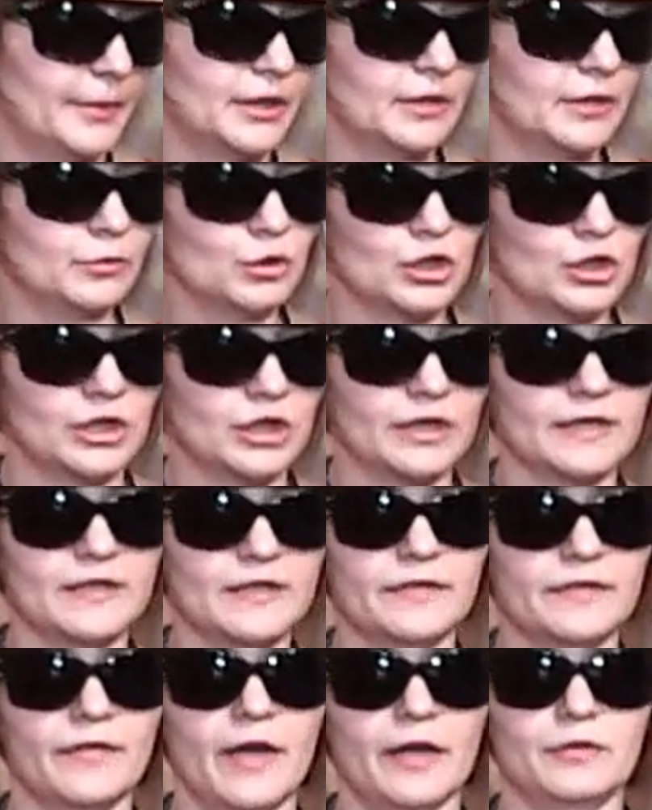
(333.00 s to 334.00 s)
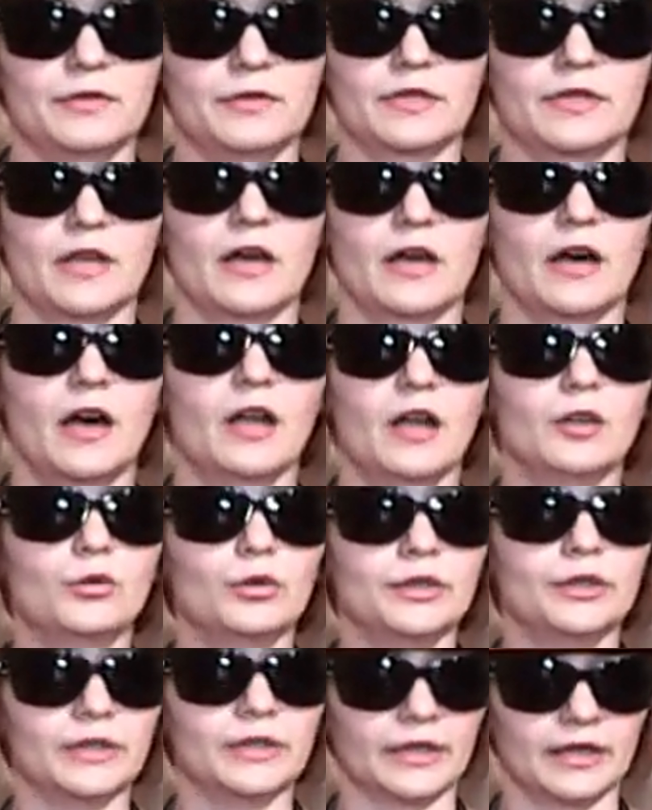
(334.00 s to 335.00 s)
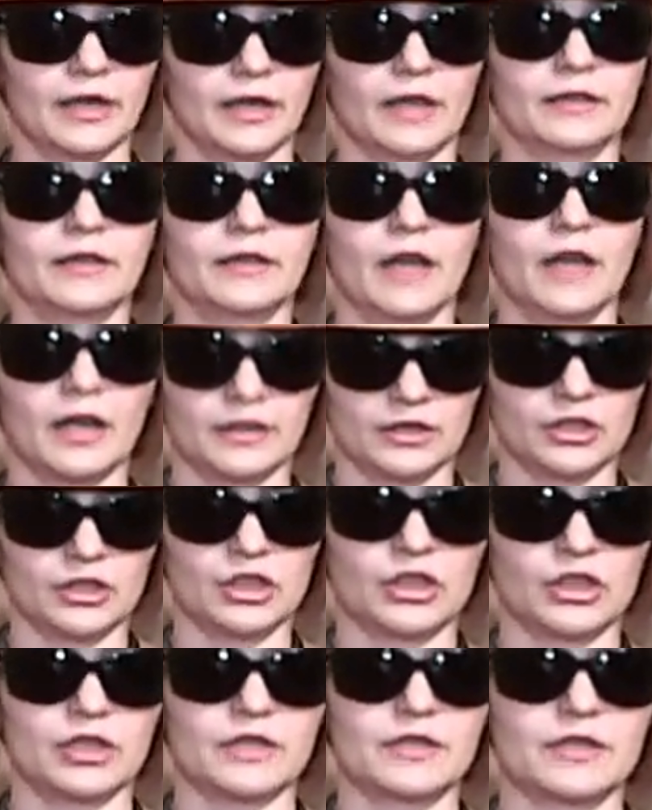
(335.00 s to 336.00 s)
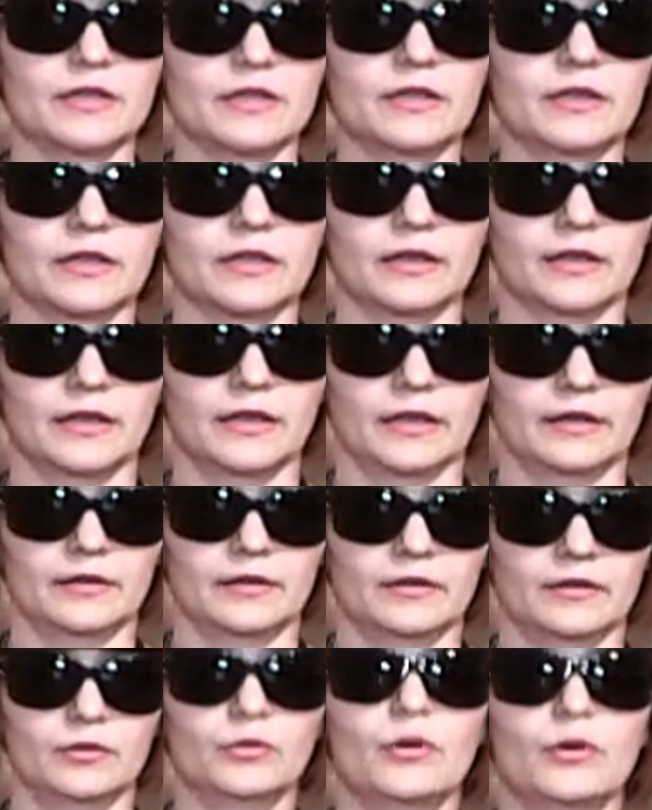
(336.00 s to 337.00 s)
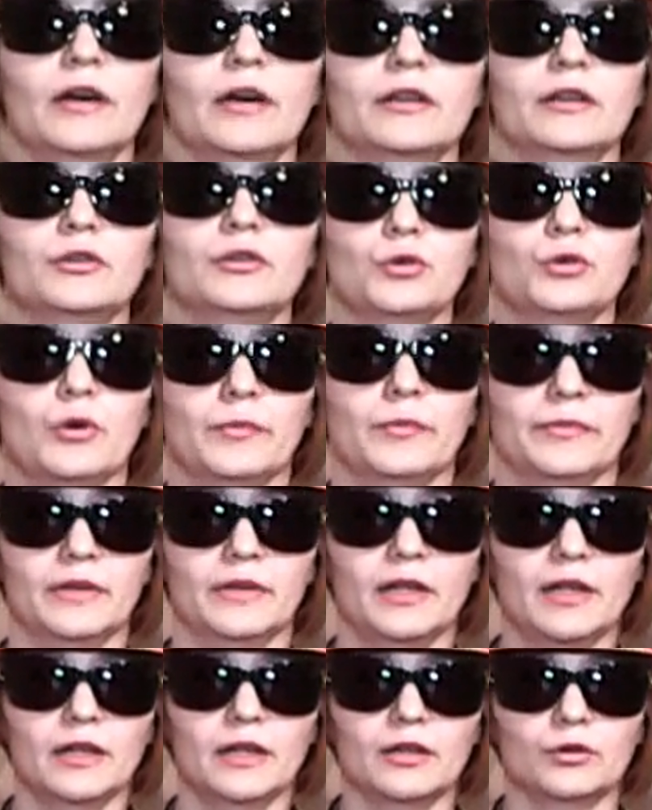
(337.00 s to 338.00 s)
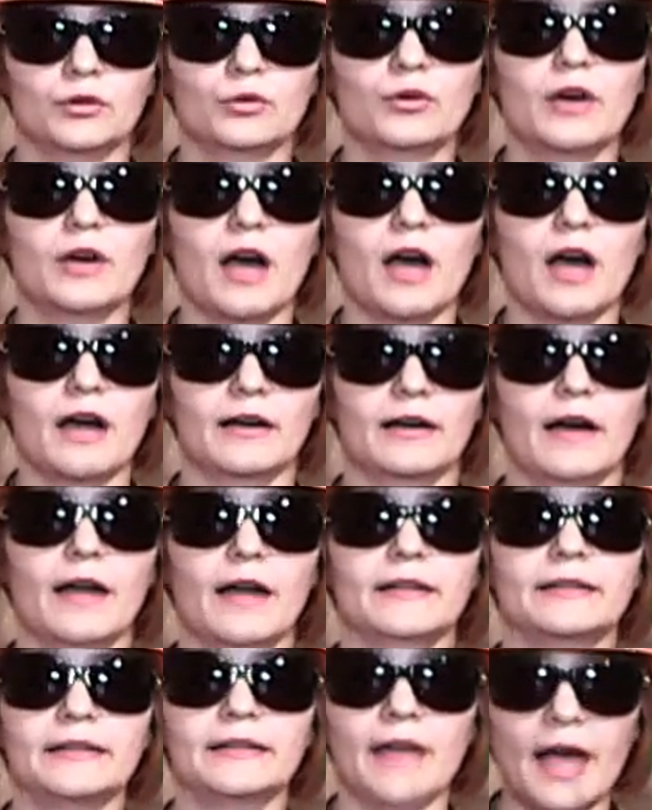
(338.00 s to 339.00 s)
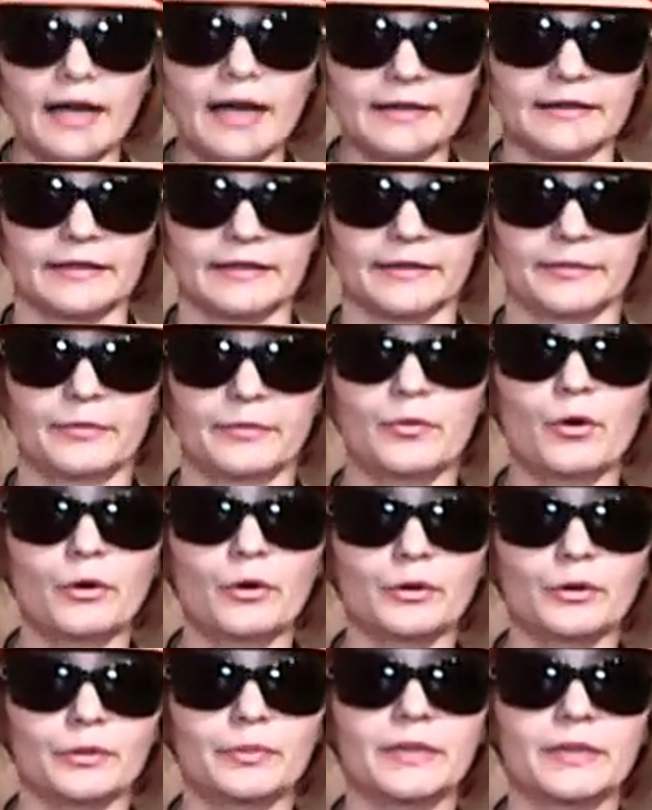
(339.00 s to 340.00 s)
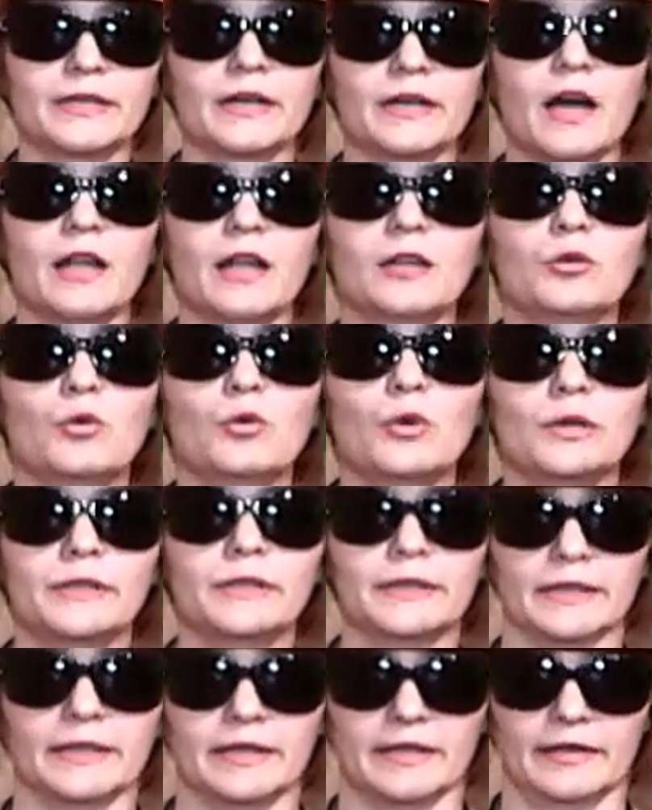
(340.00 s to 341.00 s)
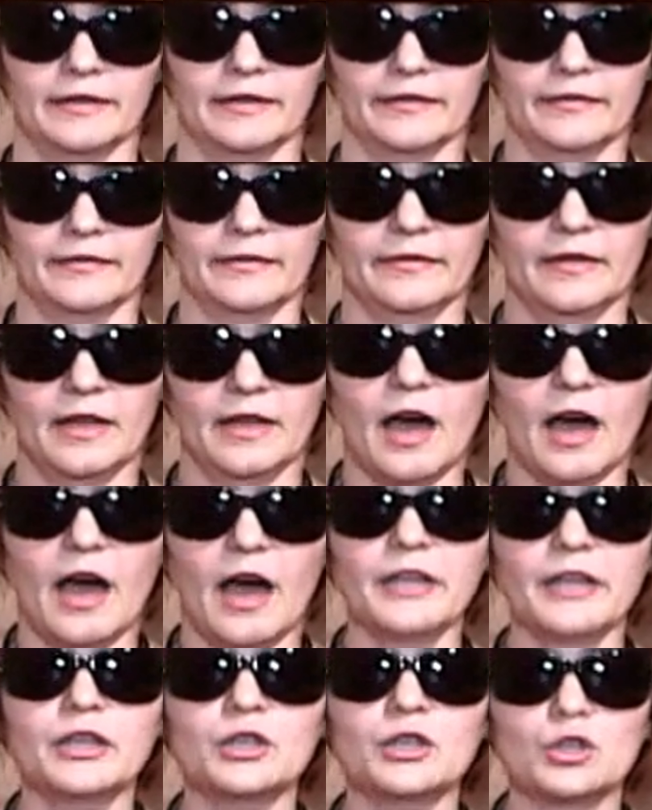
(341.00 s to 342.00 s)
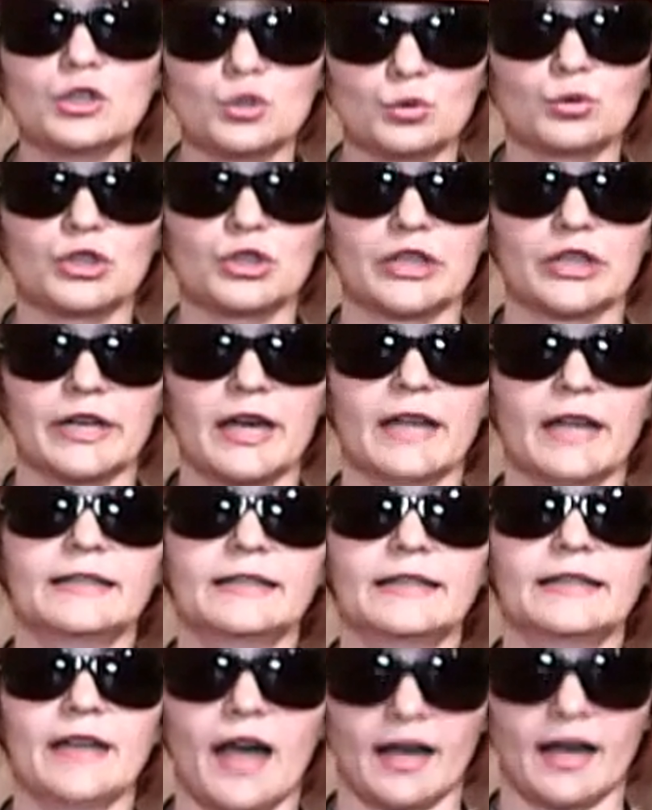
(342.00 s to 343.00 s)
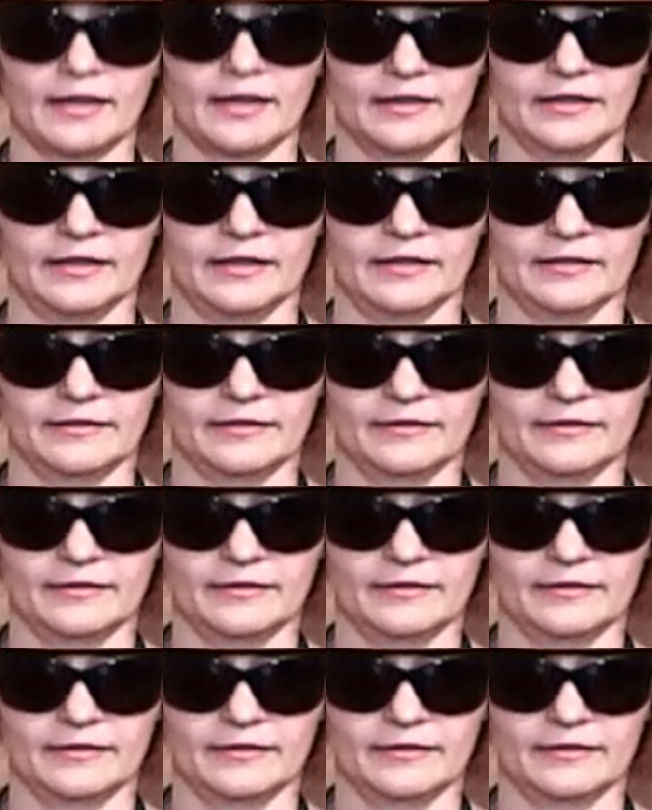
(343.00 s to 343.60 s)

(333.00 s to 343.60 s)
потому что называются «Холодные контакты через интернет». Но ну, Артем, ну как контакты могут быть холодные? Они же уже контакты.